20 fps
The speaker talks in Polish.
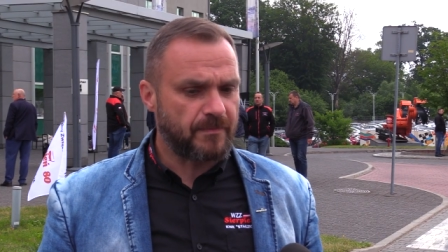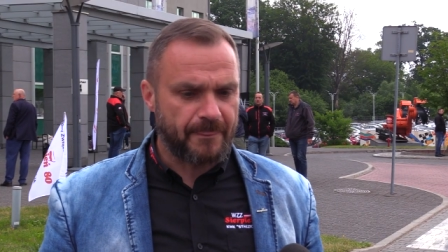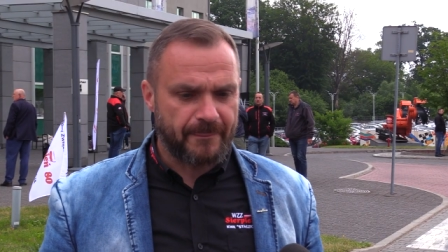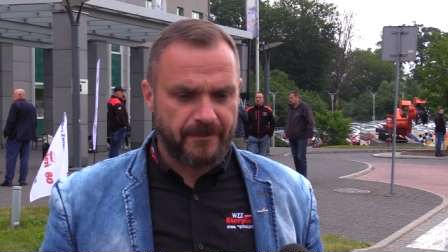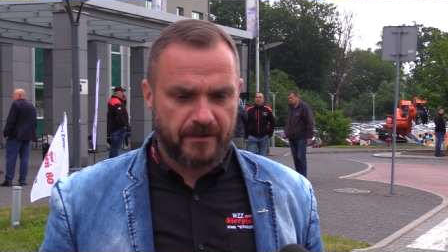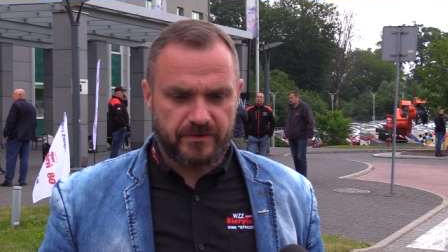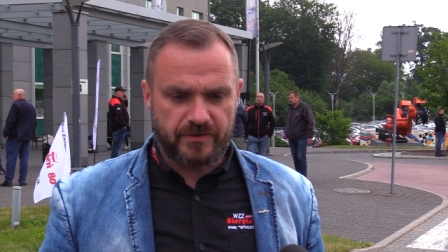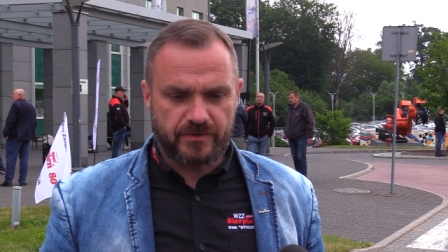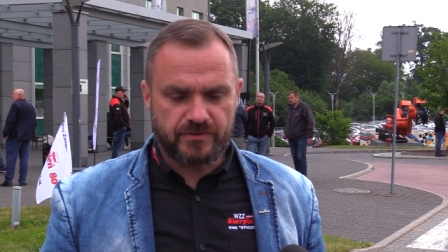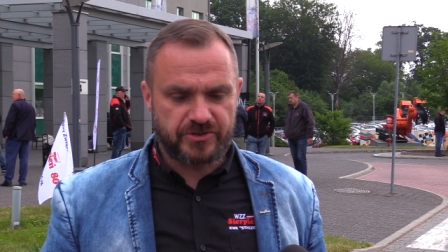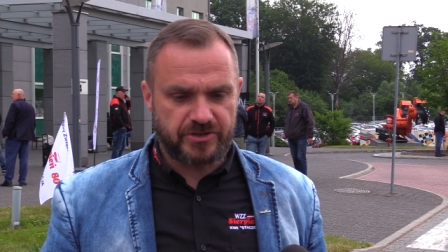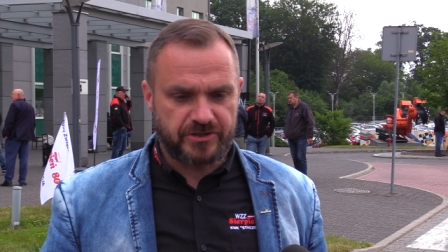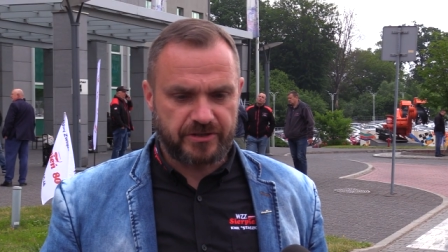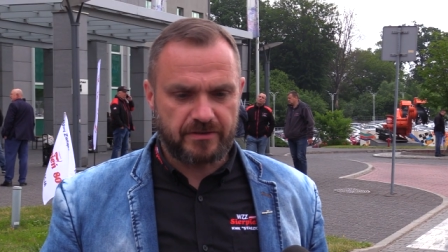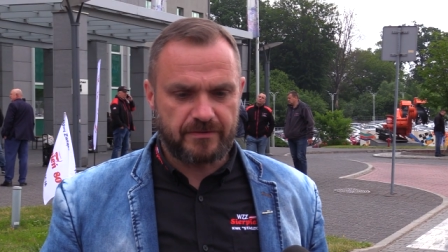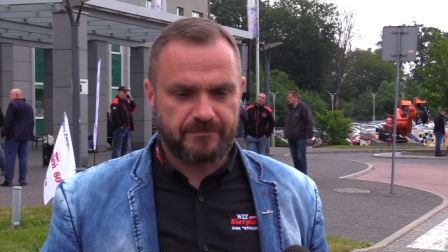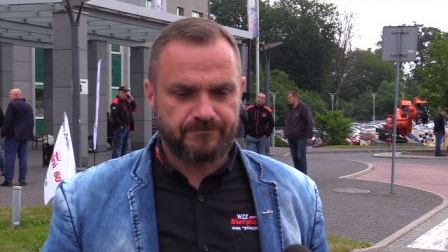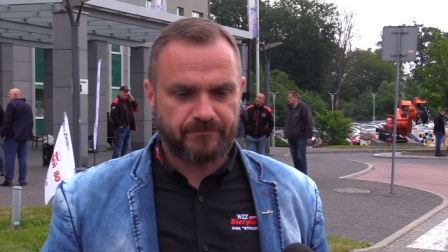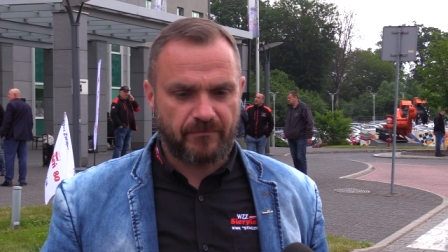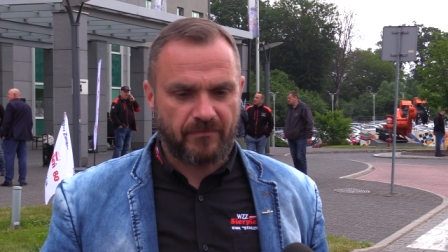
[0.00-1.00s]
mm, już
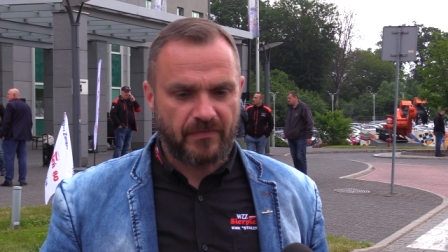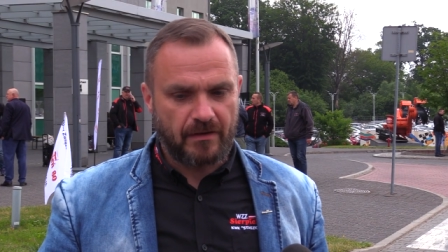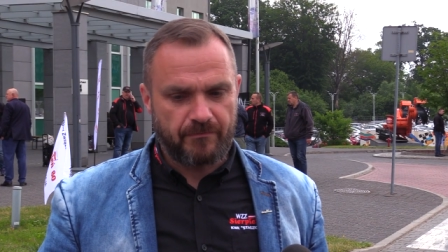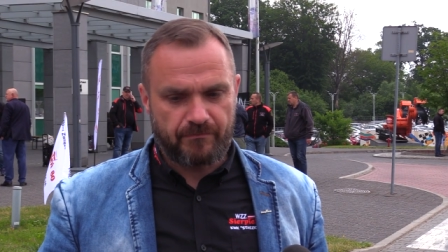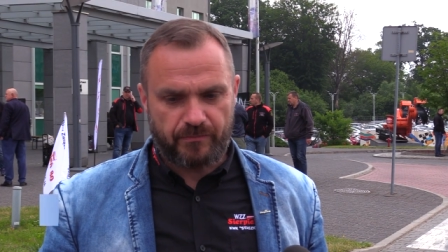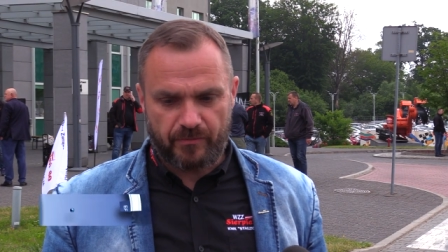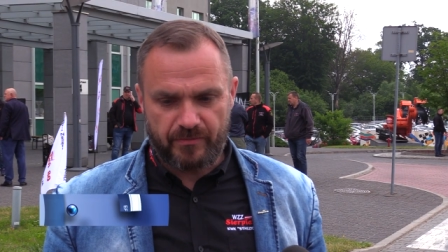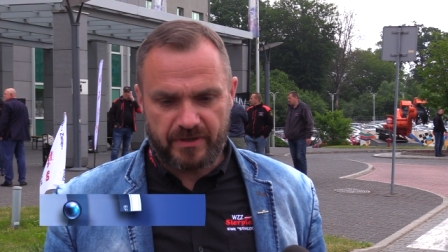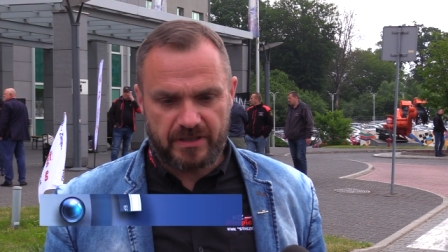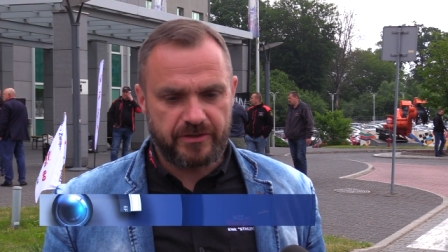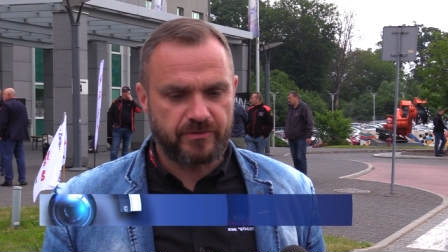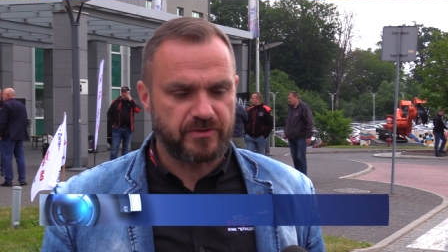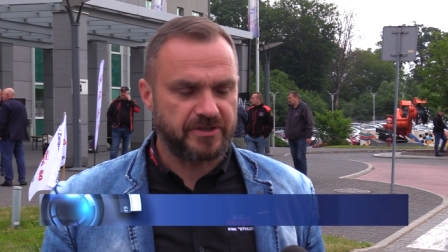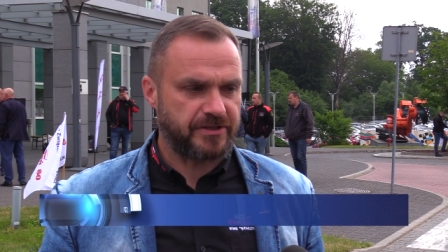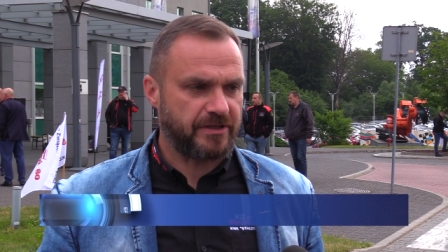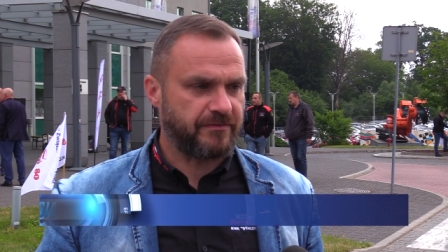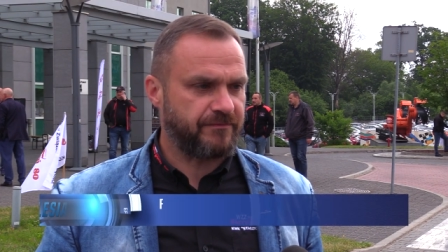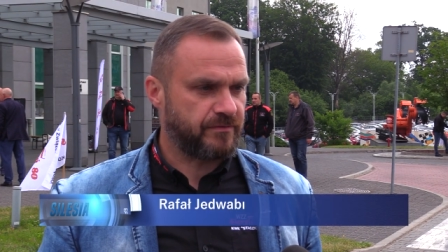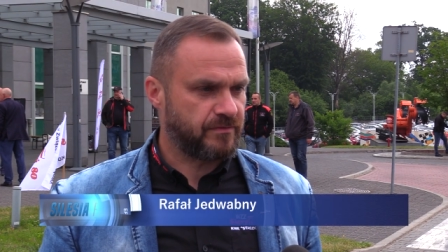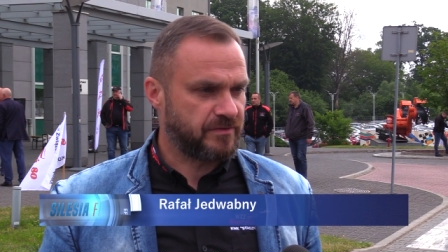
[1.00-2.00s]
się pomyliły
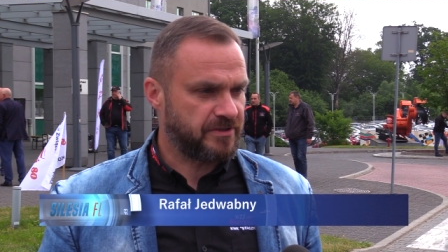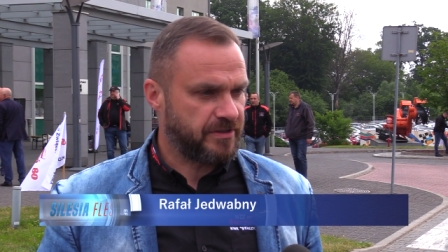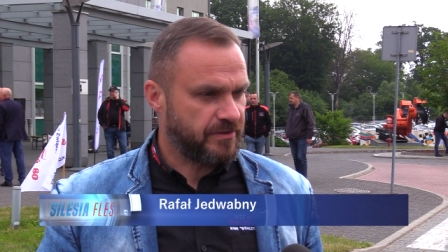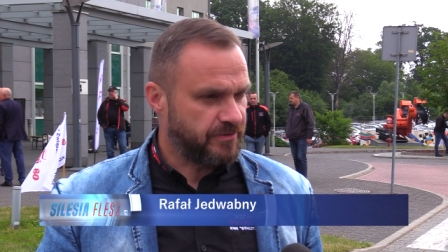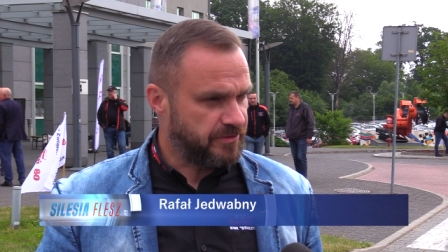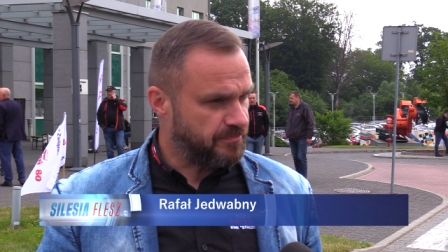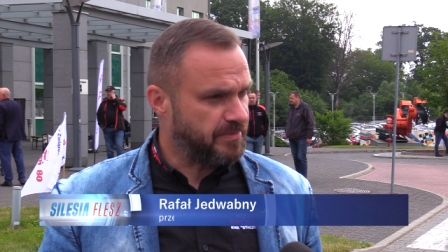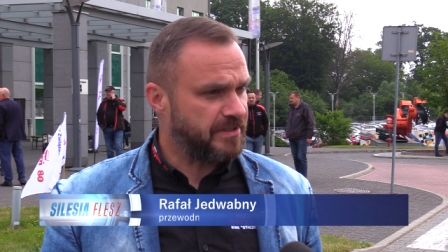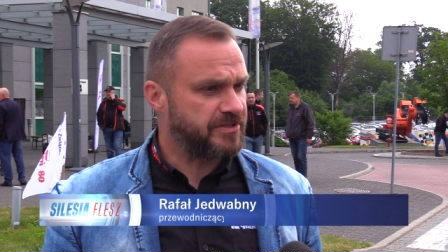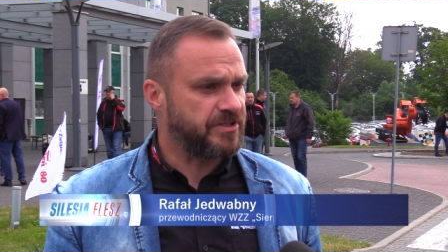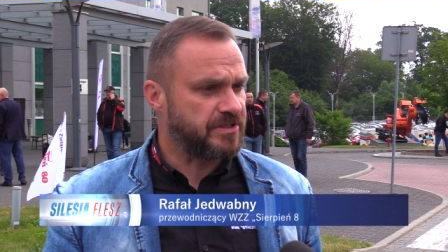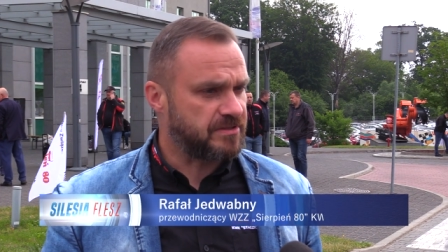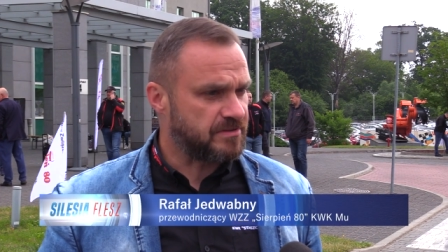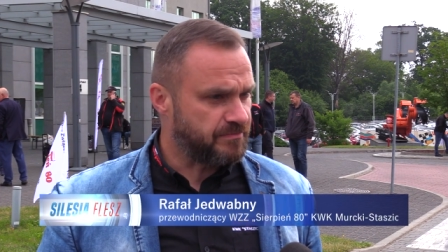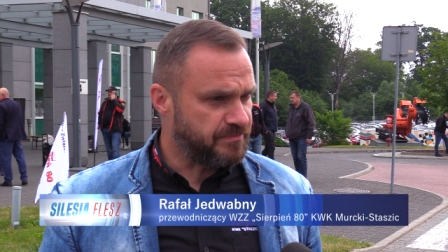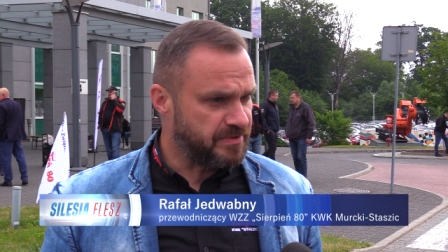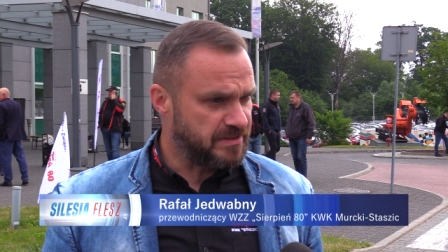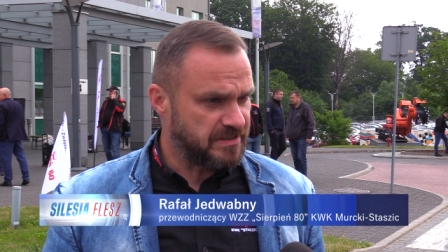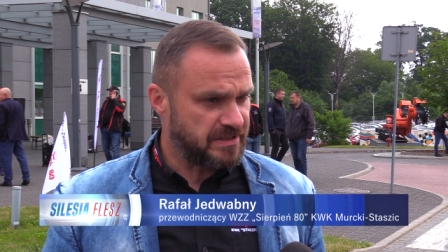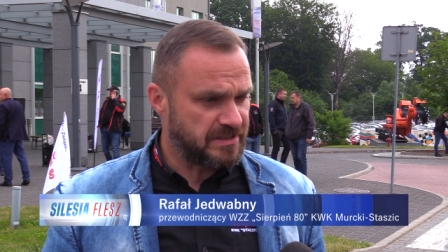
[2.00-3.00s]
te funkcje. Oni bardziej są
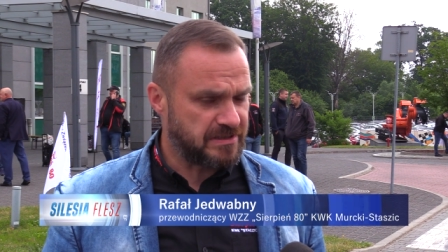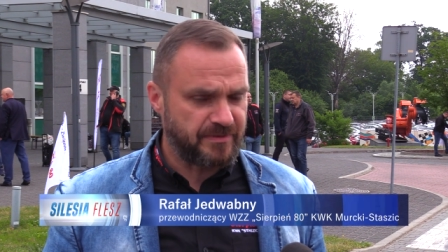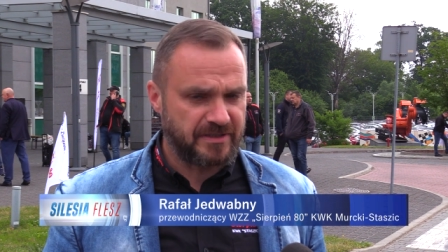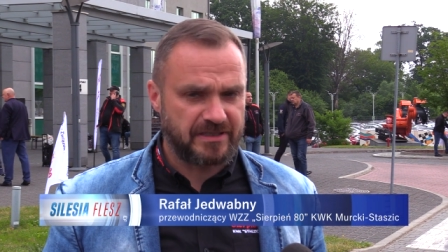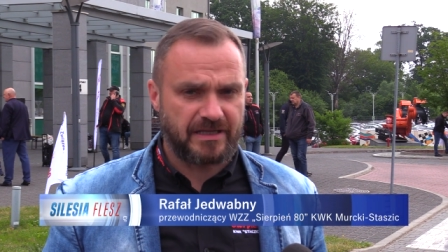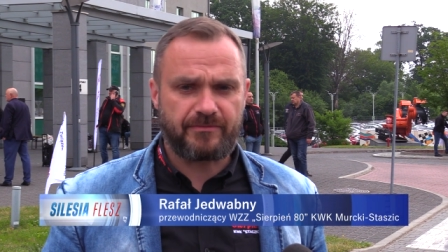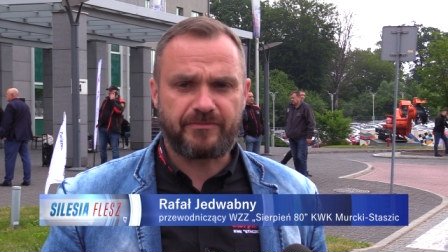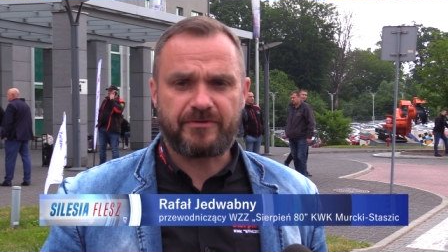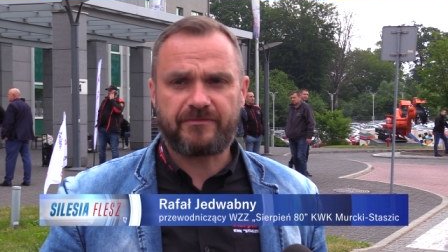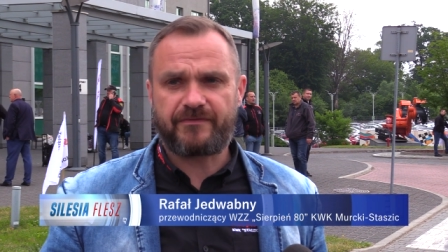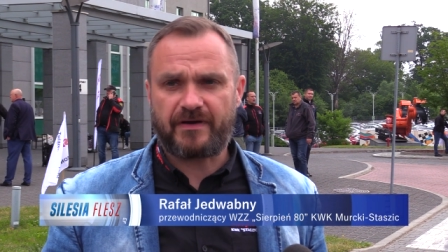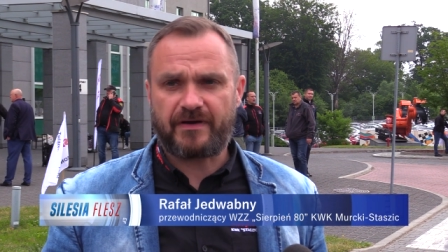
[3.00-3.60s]
biznesmenami,